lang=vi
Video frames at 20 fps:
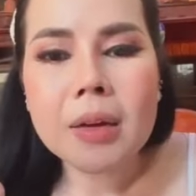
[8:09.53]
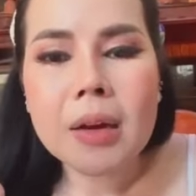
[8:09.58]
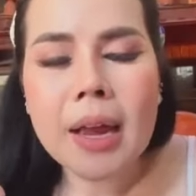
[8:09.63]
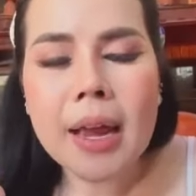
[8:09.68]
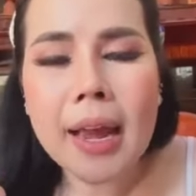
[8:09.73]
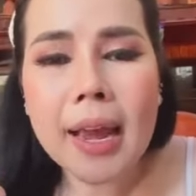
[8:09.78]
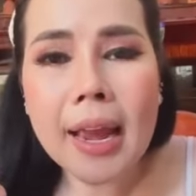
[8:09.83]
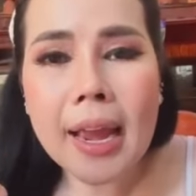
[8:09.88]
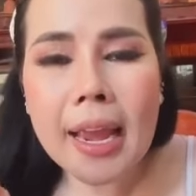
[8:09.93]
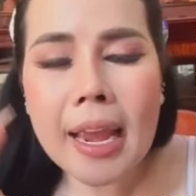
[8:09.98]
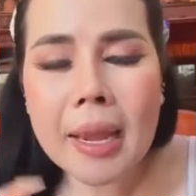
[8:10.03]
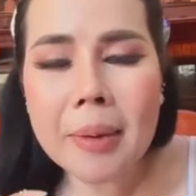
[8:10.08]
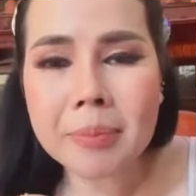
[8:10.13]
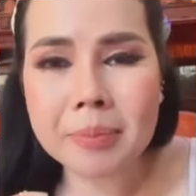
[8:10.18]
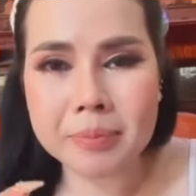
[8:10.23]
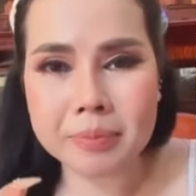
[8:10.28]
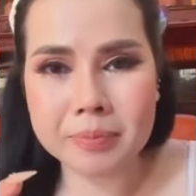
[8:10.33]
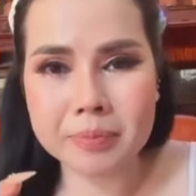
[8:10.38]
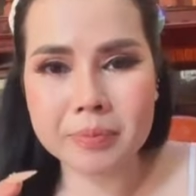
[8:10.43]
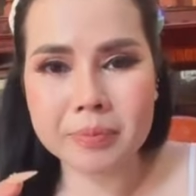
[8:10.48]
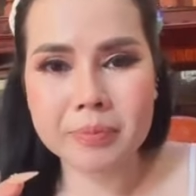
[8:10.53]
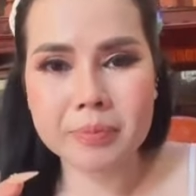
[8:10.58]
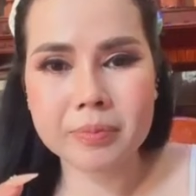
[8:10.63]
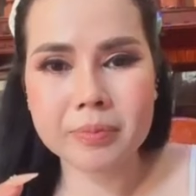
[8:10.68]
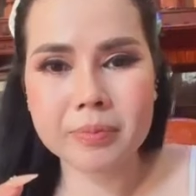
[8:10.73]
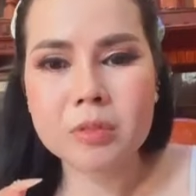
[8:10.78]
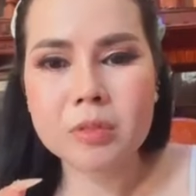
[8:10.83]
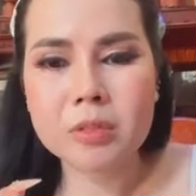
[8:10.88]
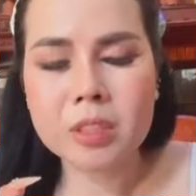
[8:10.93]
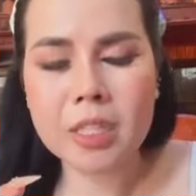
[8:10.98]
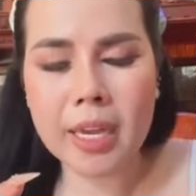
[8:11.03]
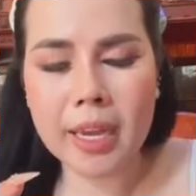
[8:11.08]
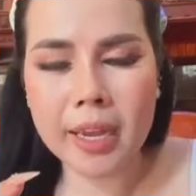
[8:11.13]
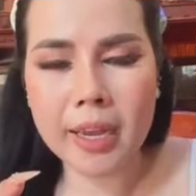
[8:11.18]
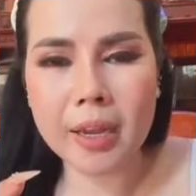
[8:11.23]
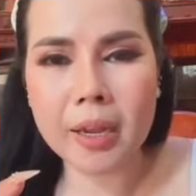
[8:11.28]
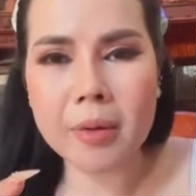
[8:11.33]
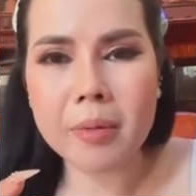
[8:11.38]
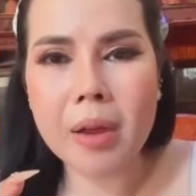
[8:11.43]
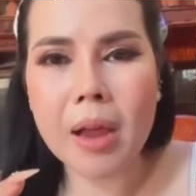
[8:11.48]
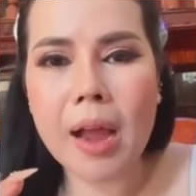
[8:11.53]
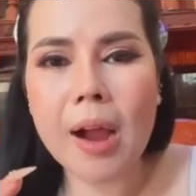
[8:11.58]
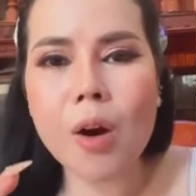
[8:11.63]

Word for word: ham cha